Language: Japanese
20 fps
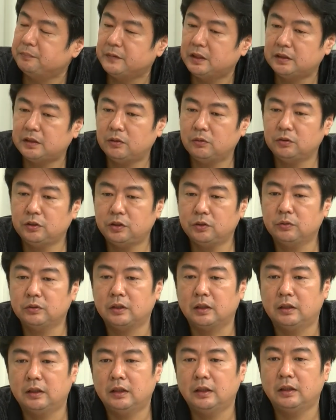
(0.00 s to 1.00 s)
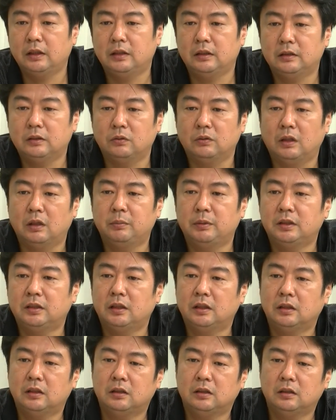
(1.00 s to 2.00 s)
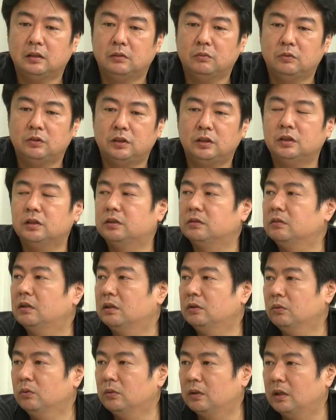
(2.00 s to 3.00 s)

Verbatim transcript: で世論調査でその安倍さんを支持するかどう